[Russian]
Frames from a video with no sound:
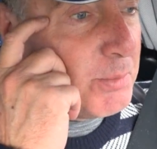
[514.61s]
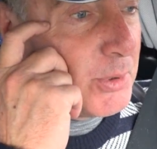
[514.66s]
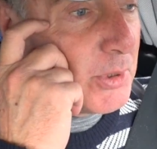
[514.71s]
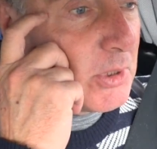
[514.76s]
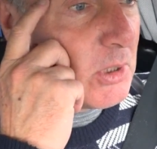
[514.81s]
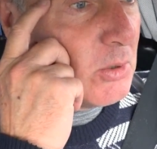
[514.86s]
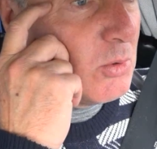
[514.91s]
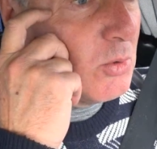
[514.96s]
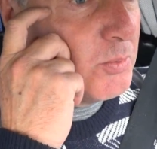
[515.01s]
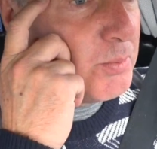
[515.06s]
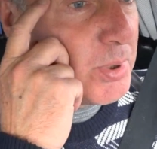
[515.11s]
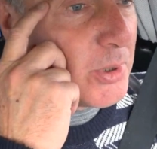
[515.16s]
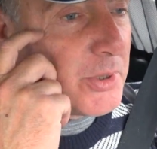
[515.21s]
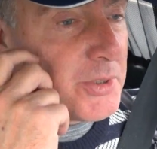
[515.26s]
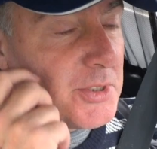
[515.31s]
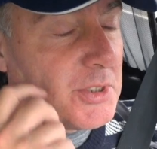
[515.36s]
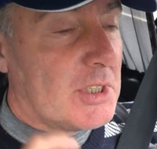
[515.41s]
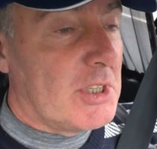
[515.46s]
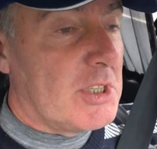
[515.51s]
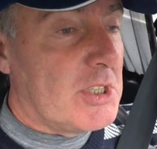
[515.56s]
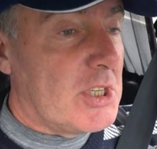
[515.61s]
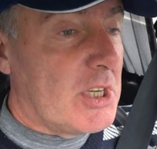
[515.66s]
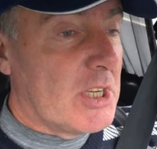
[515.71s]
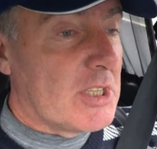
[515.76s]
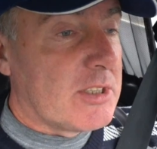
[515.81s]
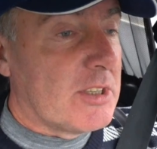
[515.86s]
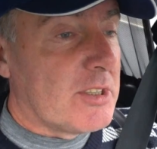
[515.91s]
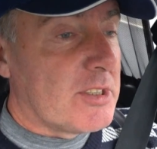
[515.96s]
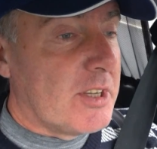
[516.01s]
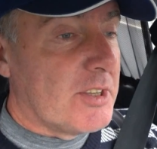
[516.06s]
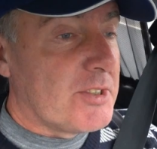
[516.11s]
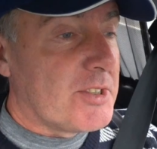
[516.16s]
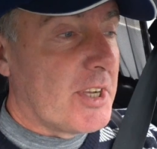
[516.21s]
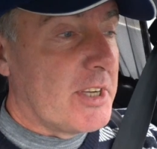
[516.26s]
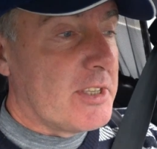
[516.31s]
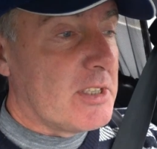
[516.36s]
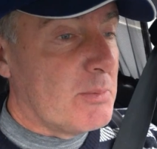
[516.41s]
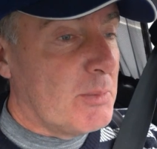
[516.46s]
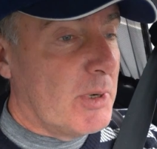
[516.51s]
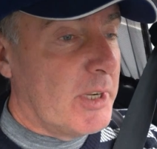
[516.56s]
ПТУ просто исчезло с
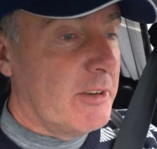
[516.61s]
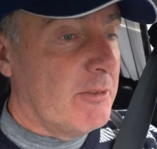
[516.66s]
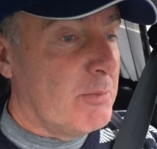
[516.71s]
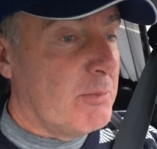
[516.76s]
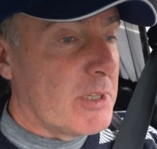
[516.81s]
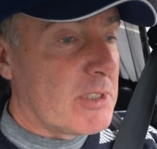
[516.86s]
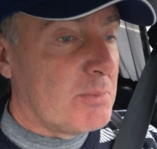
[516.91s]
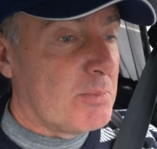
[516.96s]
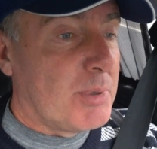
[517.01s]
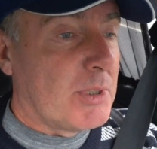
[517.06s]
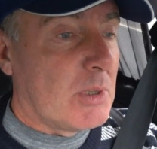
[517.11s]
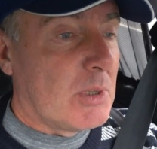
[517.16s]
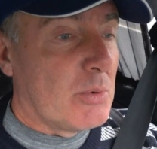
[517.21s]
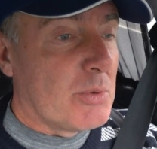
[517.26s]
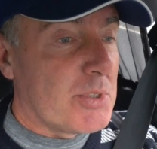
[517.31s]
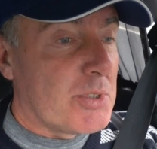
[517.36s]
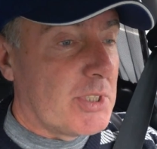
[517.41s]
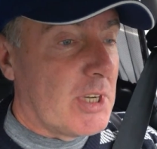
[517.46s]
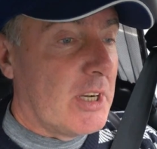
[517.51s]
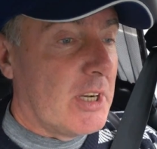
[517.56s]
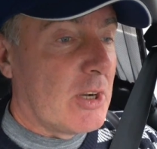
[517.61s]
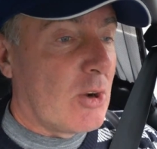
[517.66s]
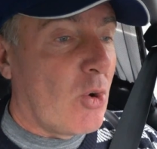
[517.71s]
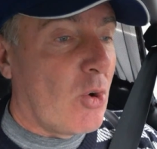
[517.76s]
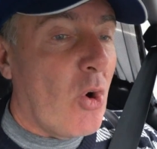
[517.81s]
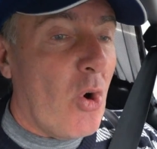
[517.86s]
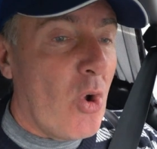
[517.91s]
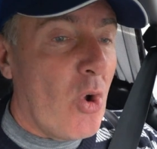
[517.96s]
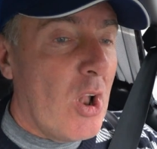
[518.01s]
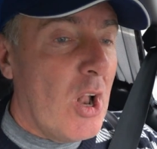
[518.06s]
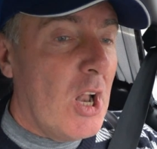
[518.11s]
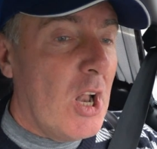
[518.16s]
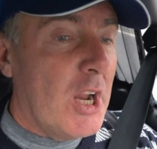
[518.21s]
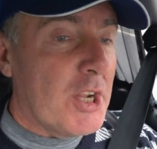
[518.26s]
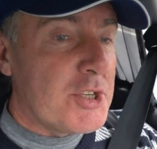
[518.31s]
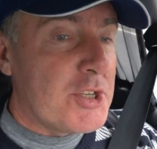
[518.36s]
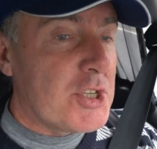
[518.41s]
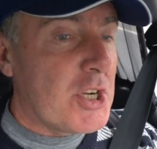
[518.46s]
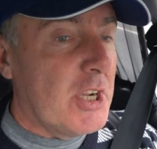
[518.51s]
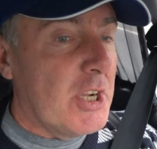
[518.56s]
лица земли. Вместо ПТУ стали
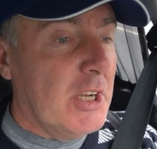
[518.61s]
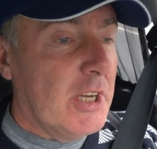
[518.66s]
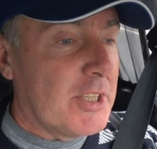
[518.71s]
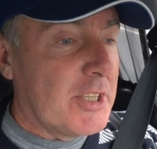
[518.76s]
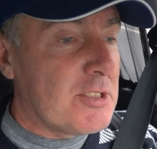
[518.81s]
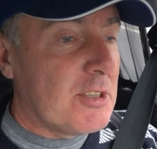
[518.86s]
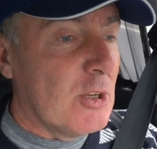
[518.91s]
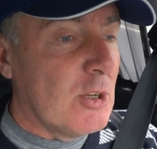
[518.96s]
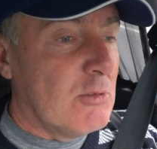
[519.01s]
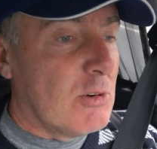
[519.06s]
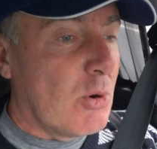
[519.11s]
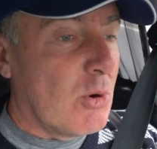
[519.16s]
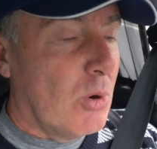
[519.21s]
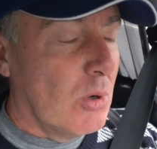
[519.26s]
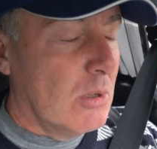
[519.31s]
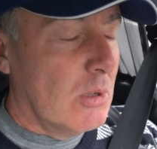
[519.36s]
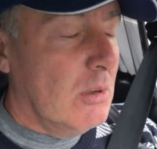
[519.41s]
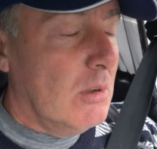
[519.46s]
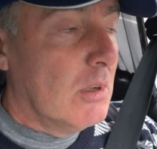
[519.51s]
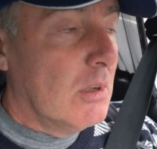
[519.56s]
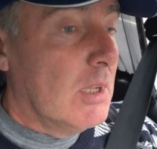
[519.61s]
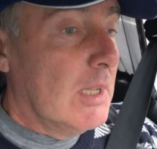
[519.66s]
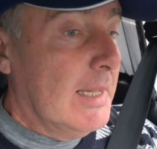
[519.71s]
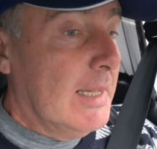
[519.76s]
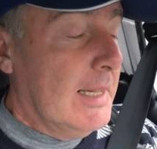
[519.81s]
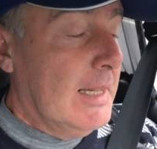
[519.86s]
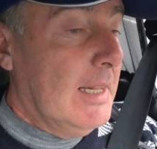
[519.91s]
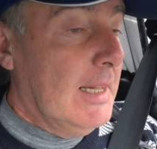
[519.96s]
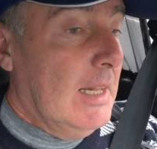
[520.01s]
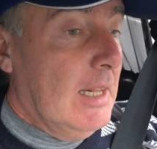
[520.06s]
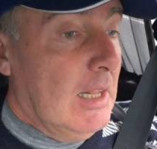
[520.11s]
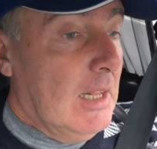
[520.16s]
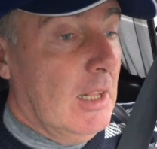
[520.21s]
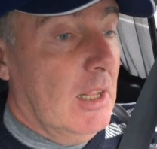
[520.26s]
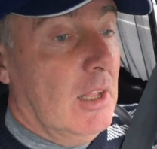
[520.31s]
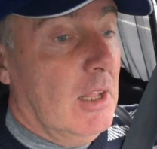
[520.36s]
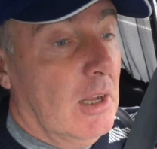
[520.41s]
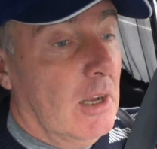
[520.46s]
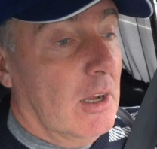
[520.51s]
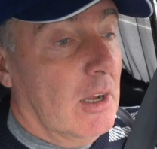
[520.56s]
колледжи, от слова «кол».
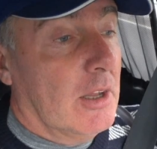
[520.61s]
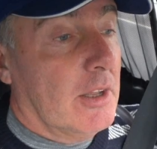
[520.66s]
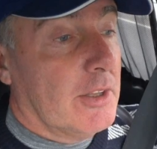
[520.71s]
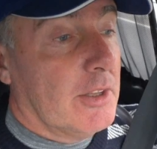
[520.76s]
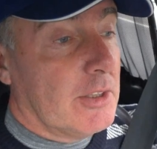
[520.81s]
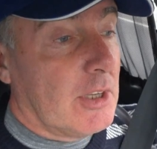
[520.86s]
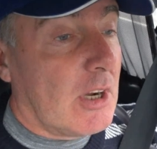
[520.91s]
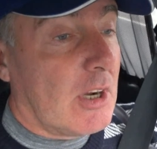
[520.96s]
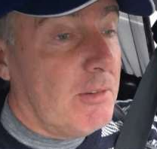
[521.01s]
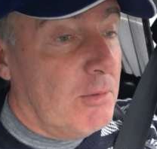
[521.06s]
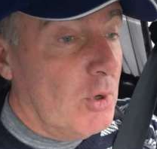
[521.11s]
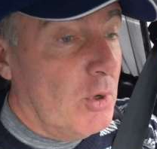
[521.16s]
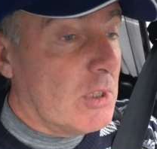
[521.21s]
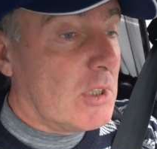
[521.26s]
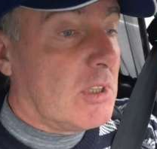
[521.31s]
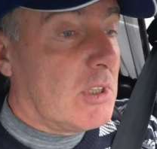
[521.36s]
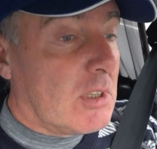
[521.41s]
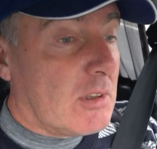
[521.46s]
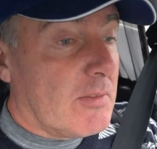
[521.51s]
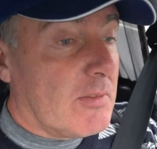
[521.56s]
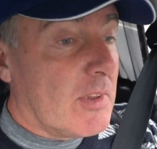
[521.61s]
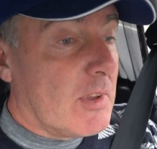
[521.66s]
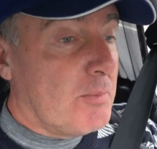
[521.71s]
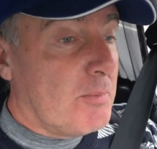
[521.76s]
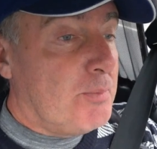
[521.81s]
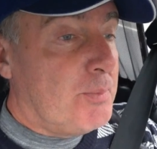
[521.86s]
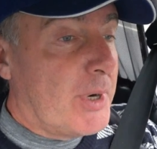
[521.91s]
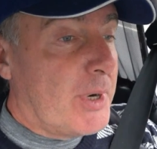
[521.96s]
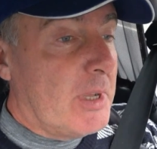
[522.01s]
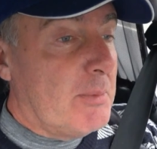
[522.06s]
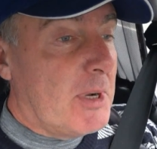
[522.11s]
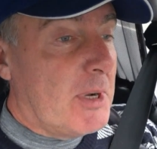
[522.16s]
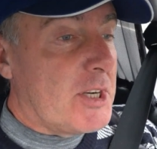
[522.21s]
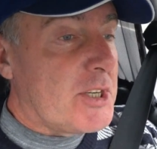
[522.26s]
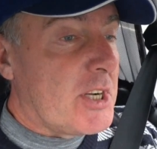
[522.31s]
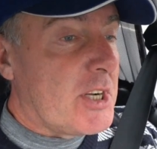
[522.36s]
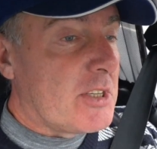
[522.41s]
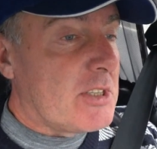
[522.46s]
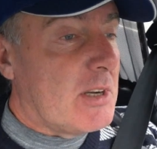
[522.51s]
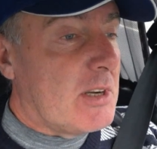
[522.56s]
Так вот, при
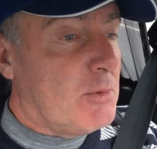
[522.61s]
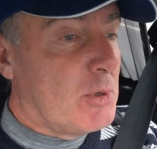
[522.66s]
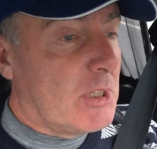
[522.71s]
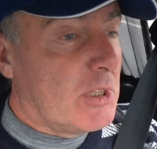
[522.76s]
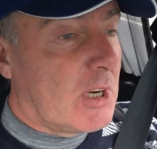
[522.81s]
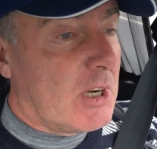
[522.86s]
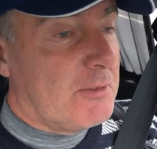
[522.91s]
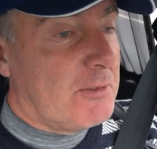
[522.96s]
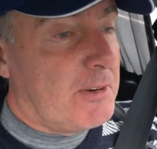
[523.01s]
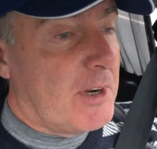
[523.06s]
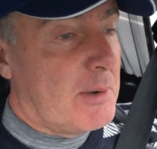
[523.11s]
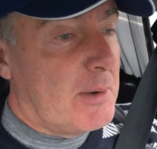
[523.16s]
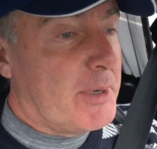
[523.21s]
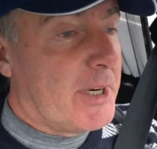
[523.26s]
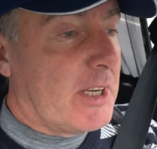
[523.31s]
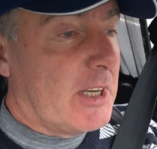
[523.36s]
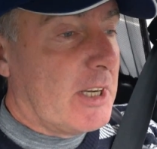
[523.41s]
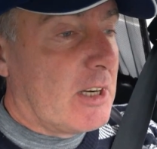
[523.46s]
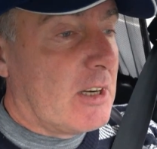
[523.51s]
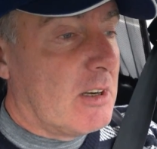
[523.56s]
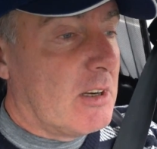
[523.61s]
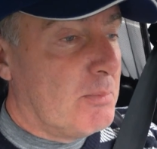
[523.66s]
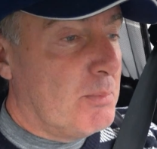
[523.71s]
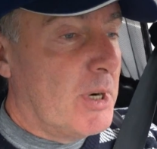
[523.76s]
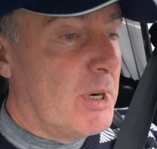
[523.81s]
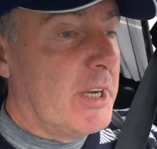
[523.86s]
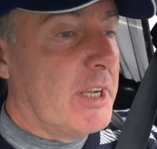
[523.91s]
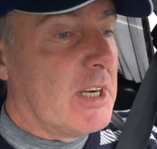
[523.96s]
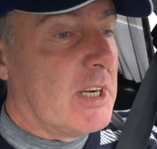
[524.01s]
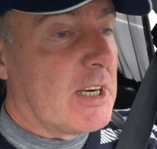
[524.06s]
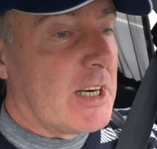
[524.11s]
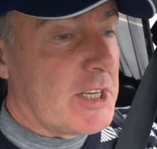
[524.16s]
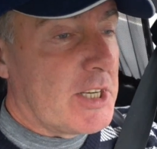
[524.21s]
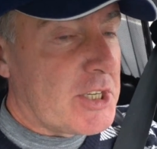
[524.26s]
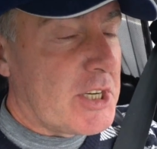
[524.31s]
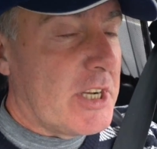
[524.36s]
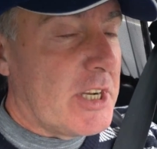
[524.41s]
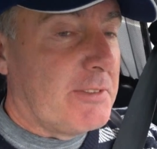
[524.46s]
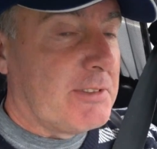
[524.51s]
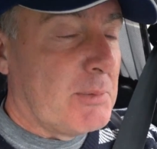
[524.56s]
больших заводах и фабриках были
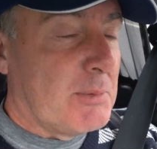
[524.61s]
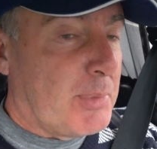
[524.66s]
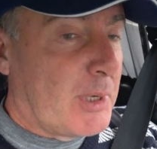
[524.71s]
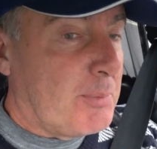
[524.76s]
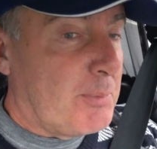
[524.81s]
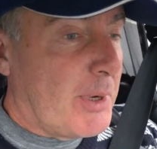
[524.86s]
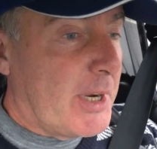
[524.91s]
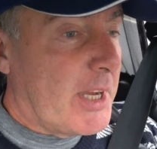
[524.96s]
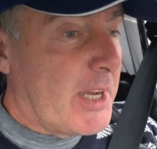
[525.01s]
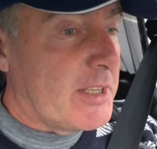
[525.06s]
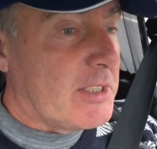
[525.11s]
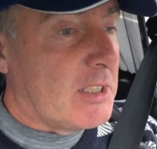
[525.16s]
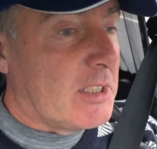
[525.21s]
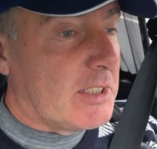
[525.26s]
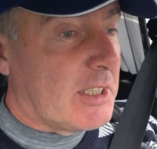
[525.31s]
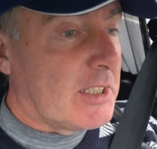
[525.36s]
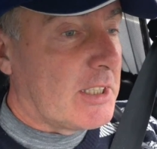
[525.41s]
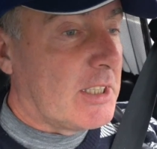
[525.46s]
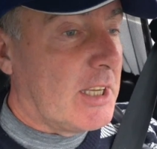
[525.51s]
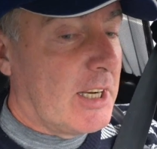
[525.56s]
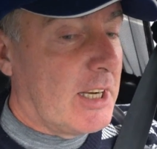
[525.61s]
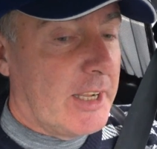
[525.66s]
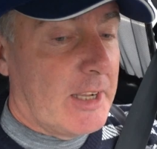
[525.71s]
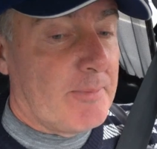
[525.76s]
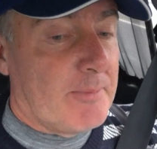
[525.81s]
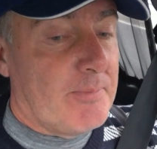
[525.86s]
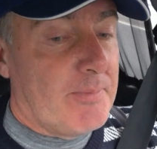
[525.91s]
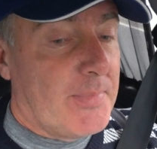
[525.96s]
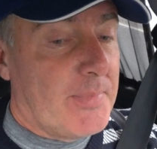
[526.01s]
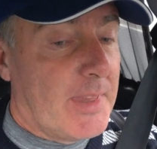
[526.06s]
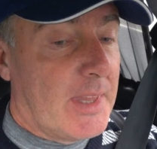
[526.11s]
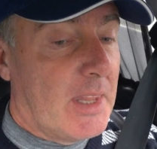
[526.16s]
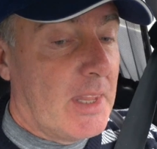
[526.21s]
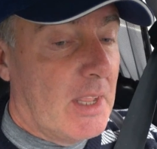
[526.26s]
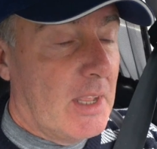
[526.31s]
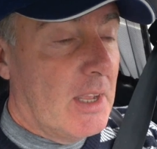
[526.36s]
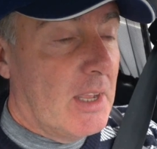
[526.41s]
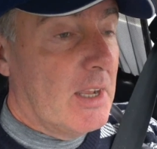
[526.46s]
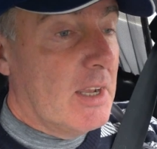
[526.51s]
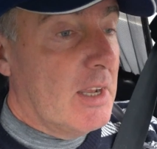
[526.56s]
гаражи, автопредприятия и так далее. камера на
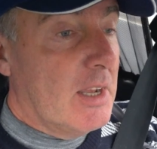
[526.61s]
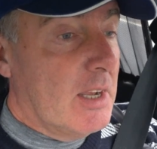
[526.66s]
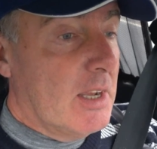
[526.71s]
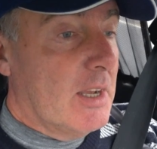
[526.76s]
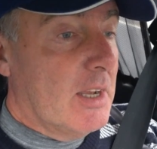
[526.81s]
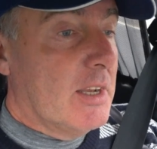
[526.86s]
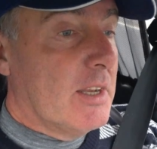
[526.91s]
60.